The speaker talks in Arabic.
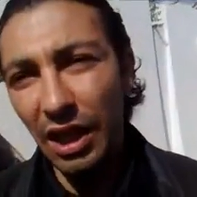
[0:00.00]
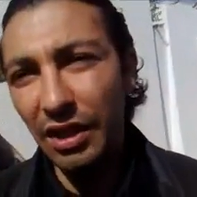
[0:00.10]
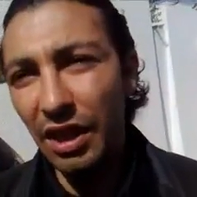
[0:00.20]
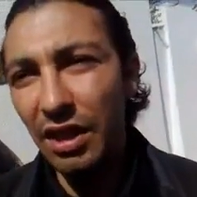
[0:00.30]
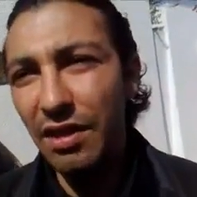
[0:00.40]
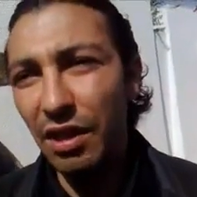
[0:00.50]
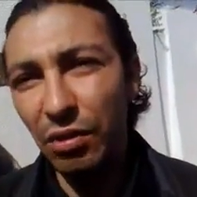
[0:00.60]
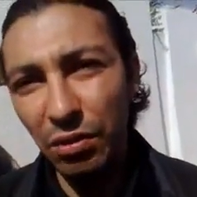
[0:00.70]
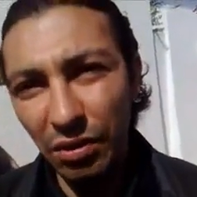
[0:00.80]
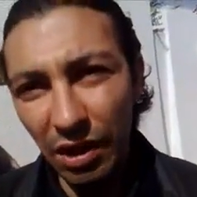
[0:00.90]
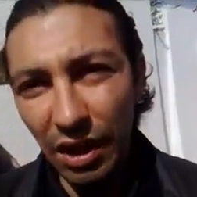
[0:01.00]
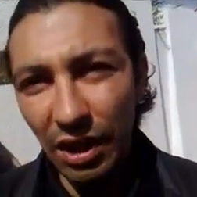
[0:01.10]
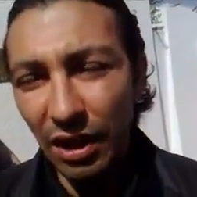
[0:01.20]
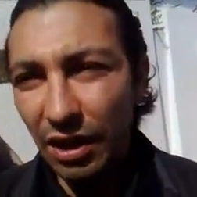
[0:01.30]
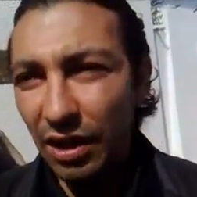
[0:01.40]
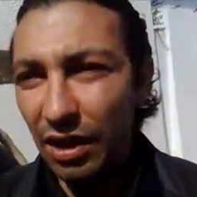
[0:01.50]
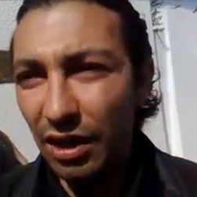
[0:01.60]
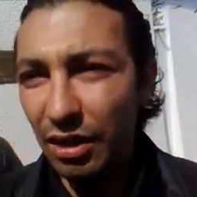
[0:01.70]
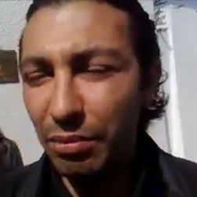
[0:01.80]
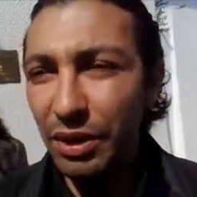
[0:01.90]
يعني آل سعود
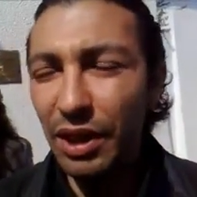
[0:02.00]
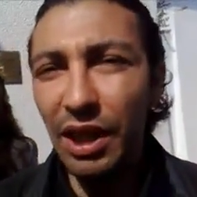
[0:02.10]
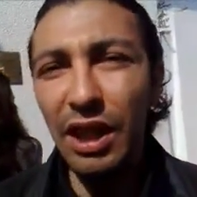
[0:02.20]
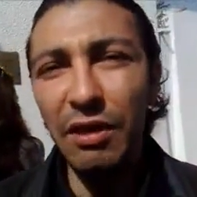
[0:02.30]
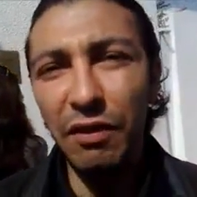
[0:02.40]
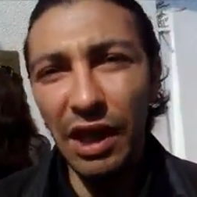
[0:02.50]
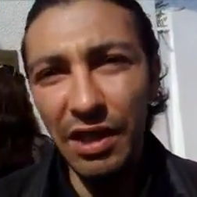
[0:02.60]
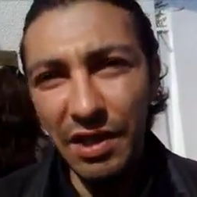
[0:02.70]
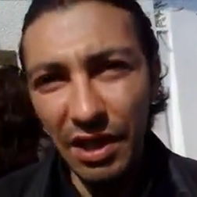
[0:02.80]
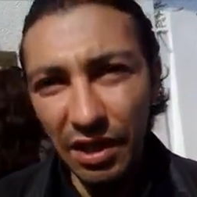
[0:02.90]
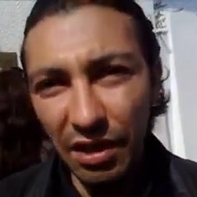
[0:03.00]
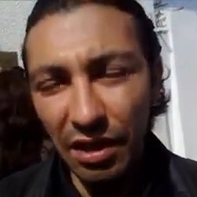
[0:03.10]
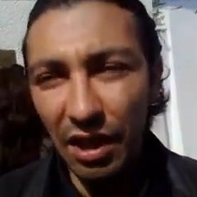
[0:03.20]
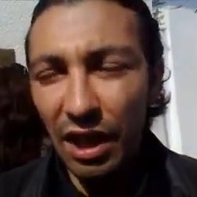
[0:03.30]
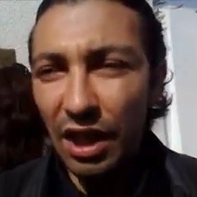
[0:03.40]
آه، بآلاف العساكر